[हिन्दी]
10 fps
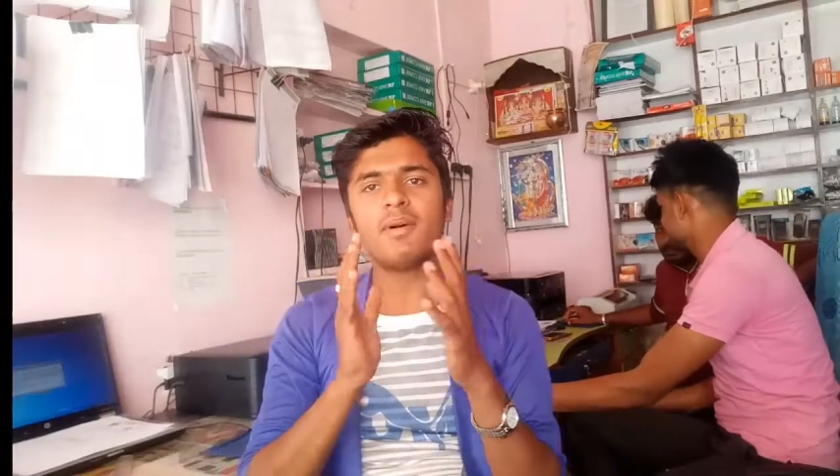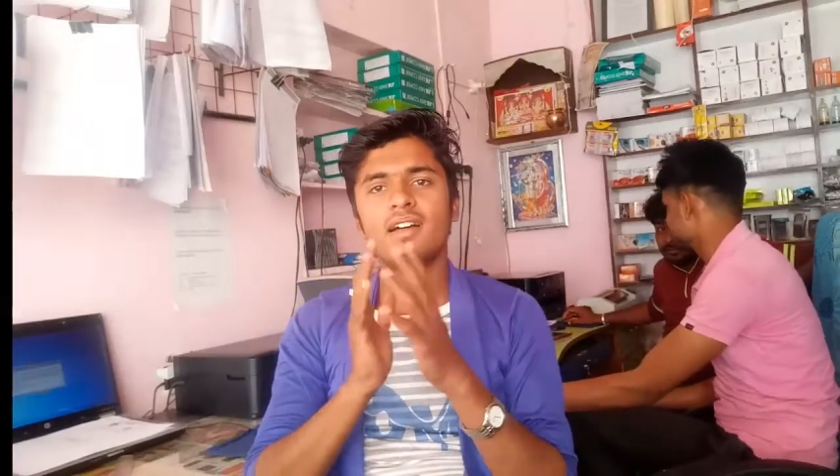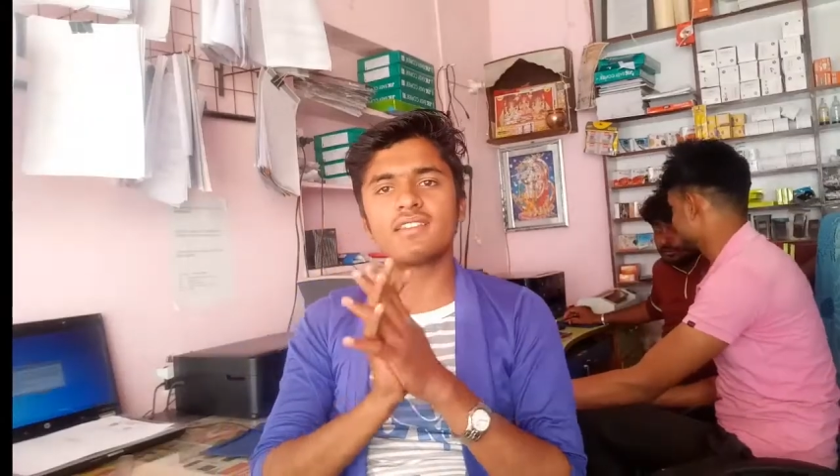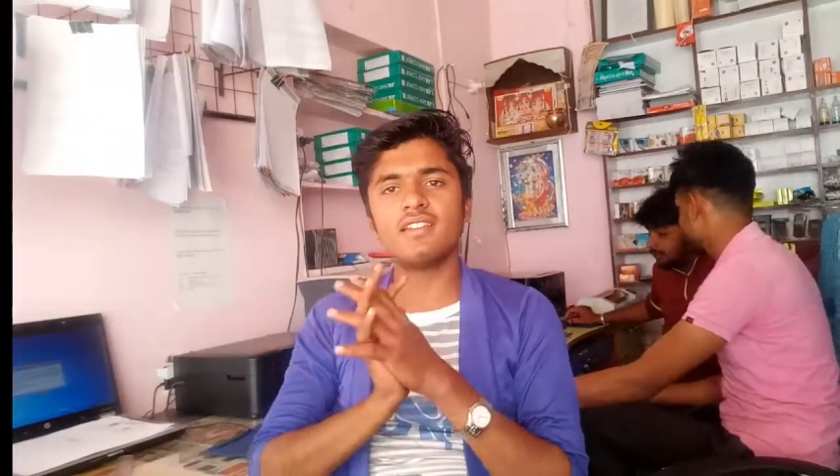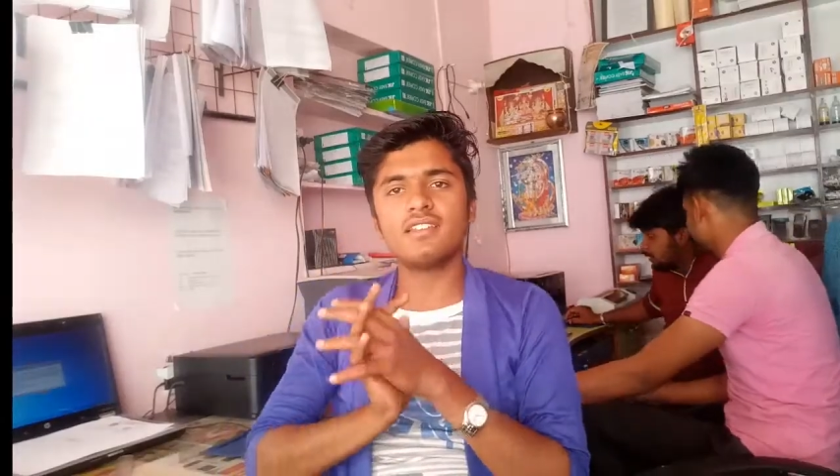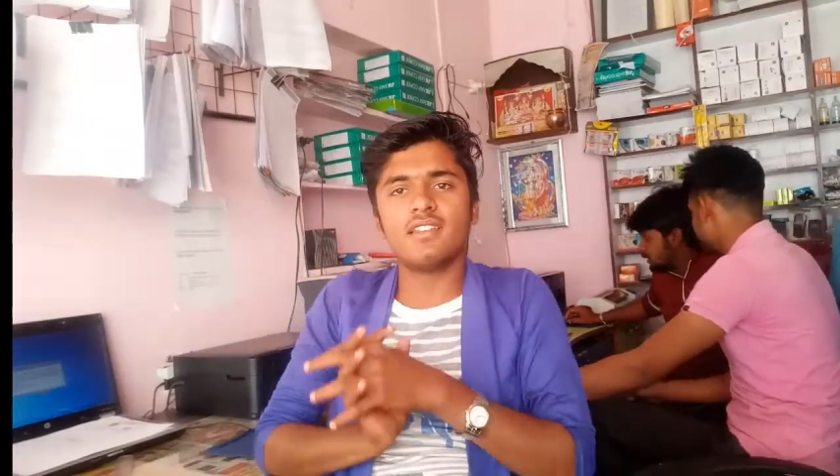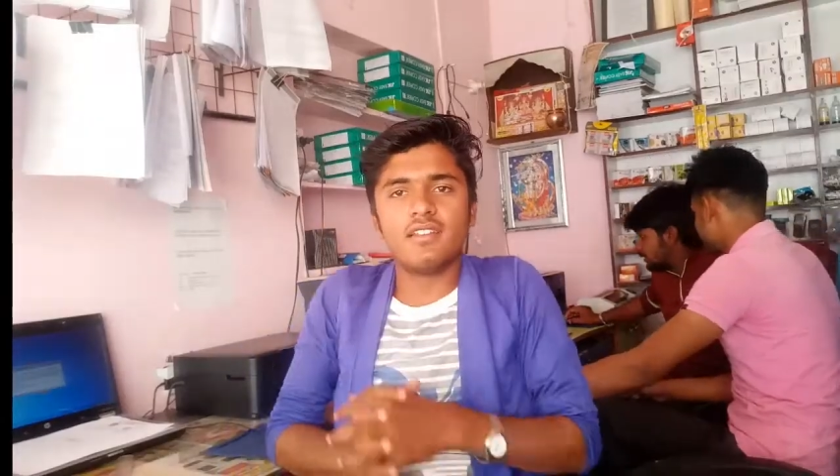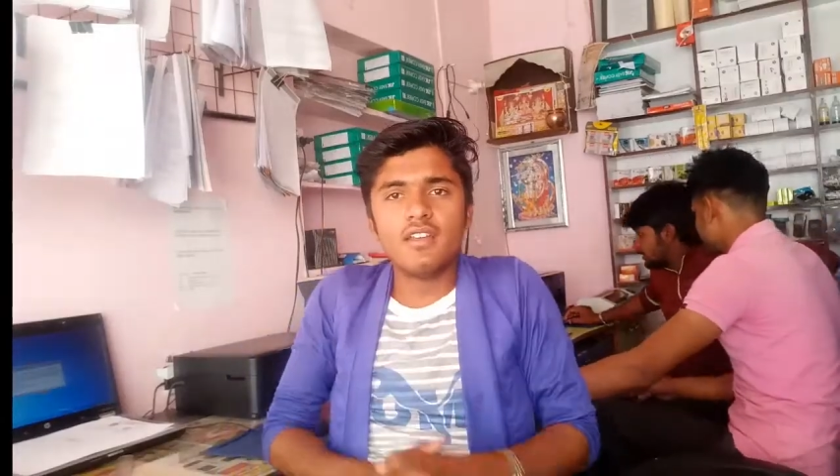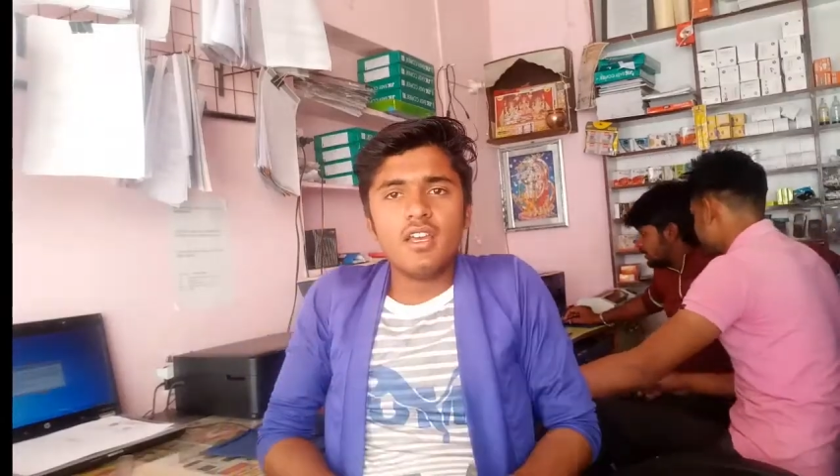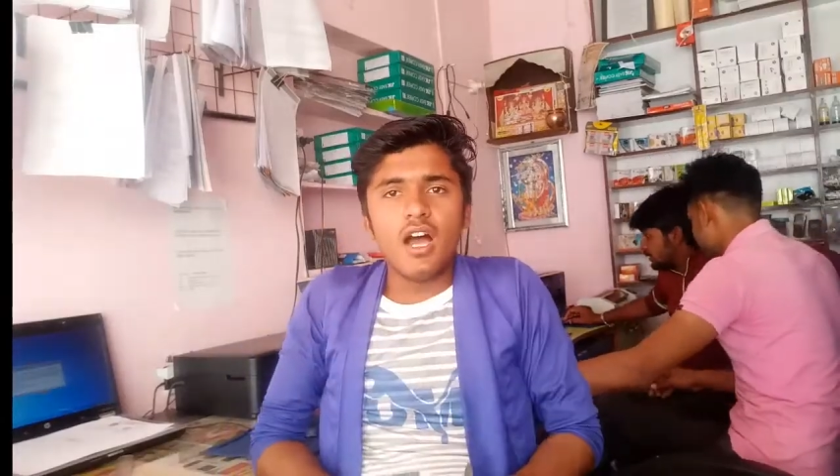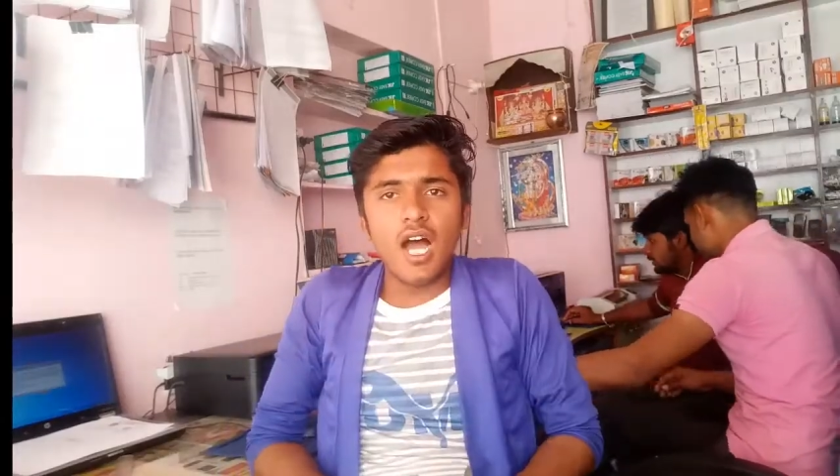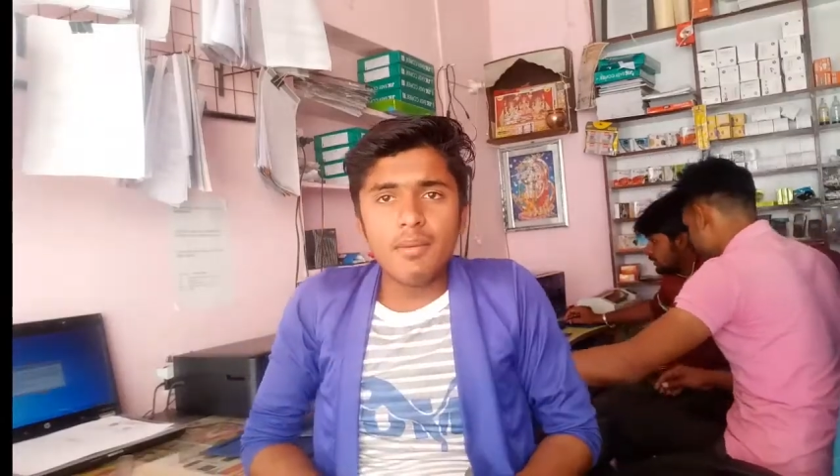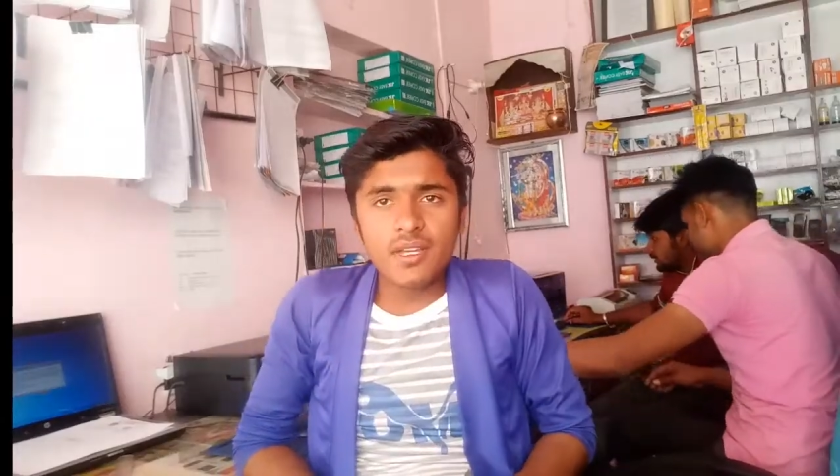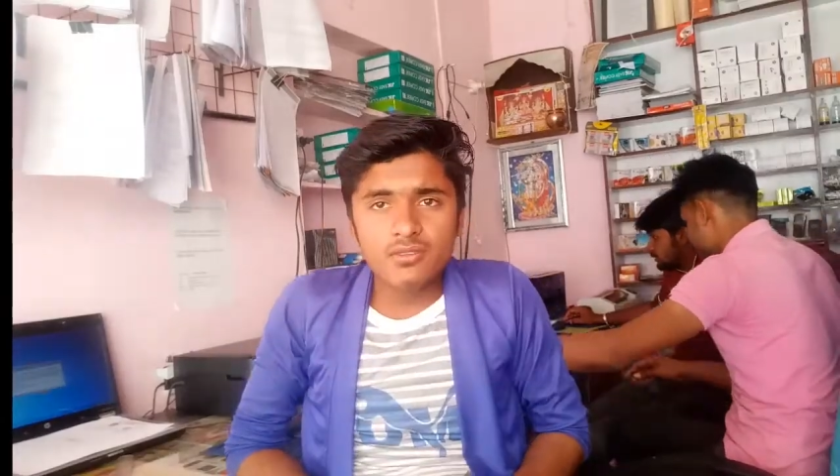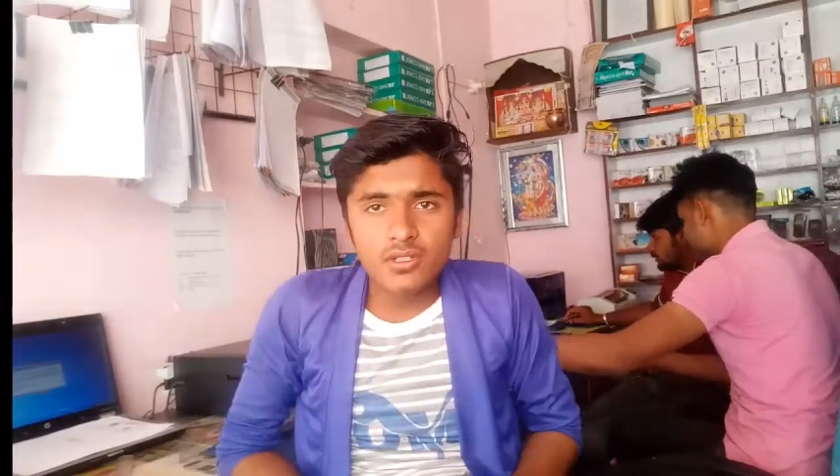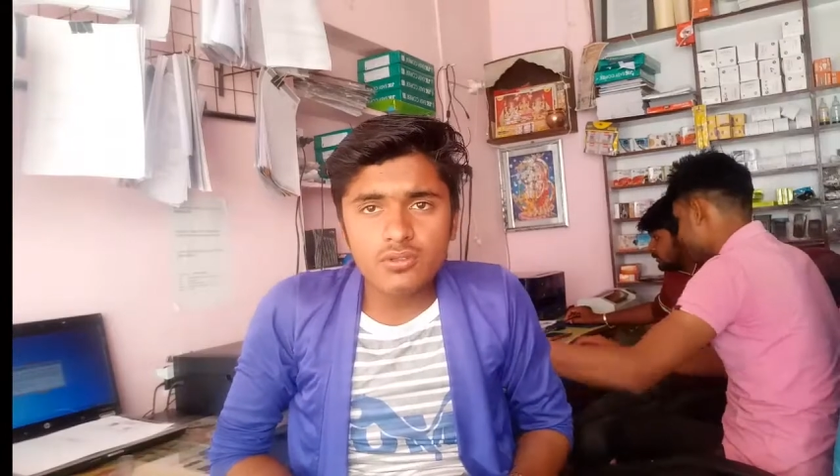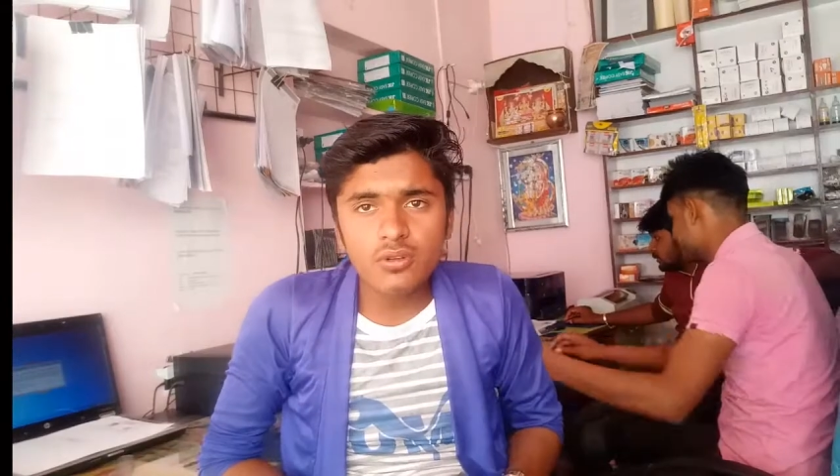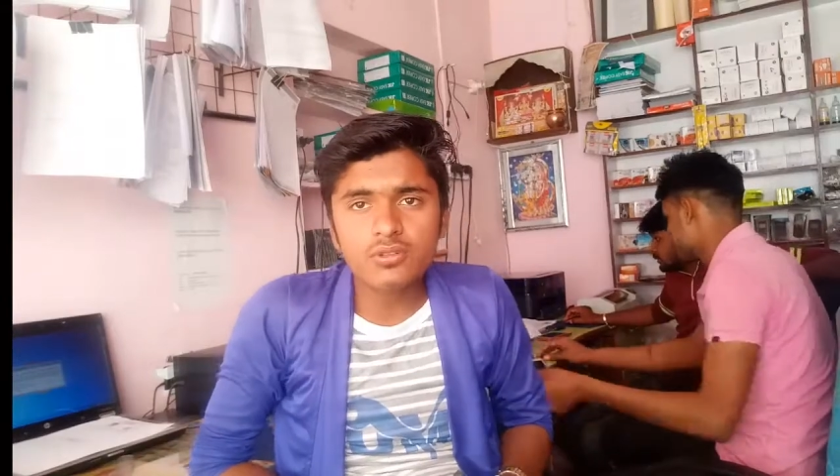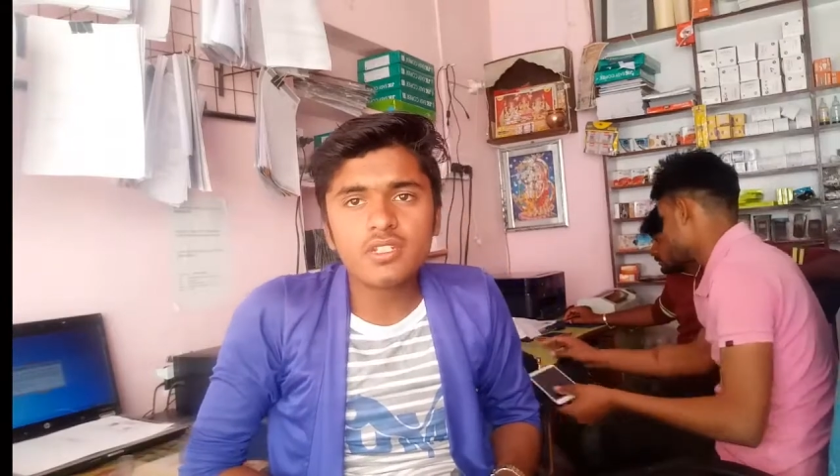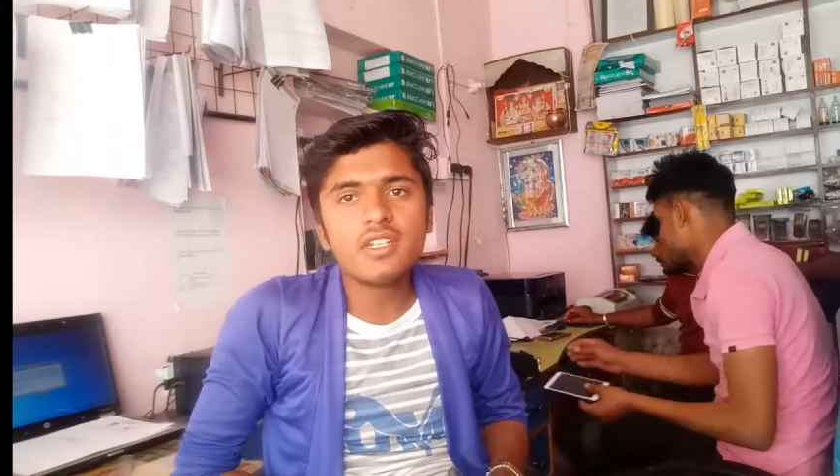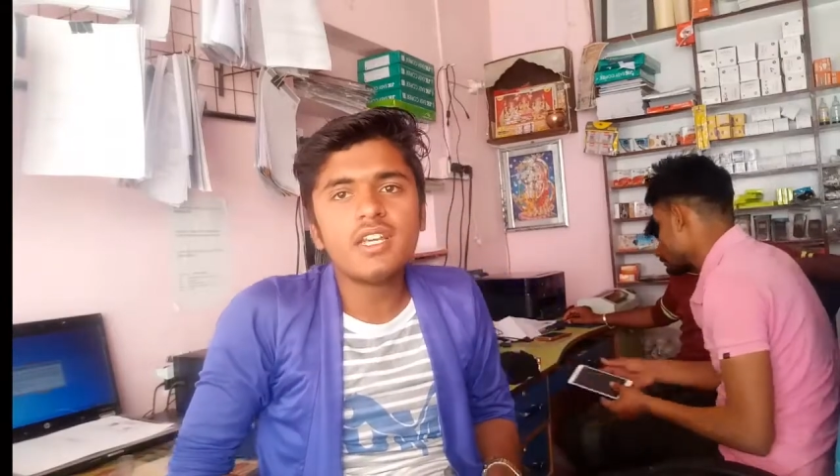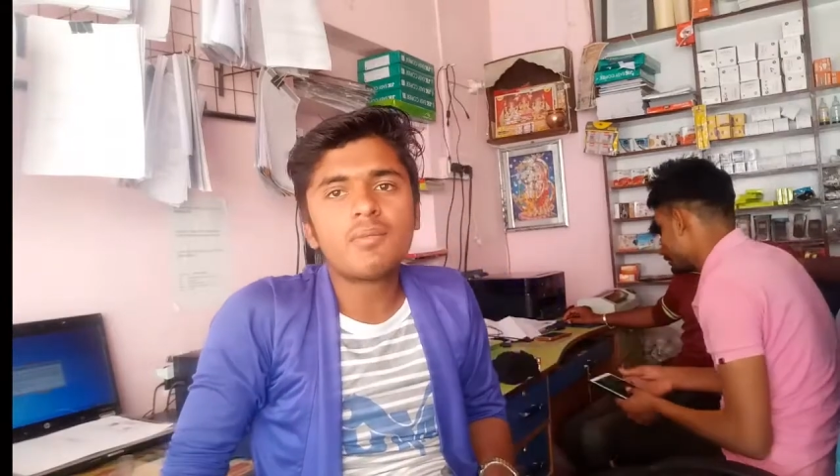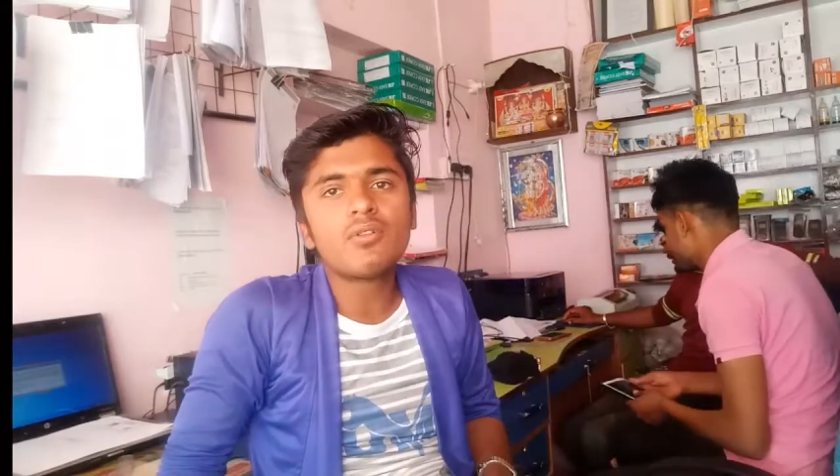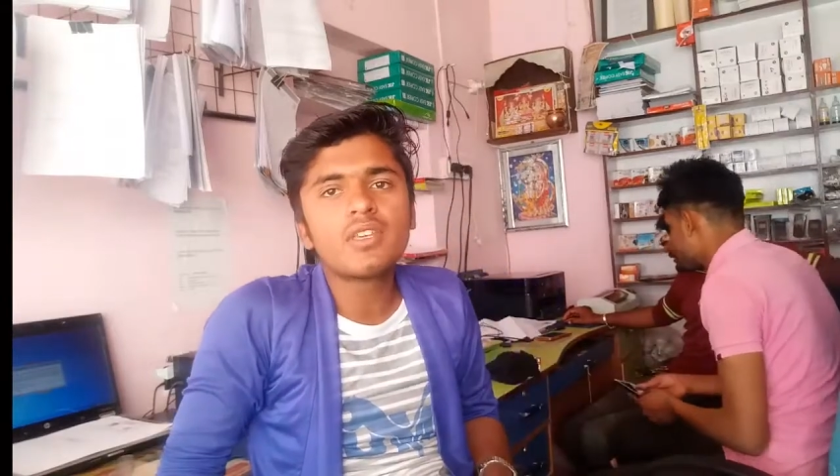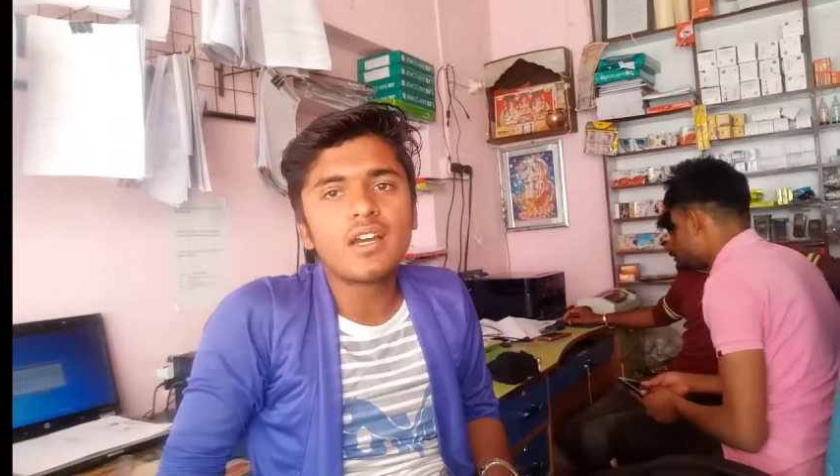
बात कर लेते हैं अब एक्चुअली सॉल्यूशन के लिए आपको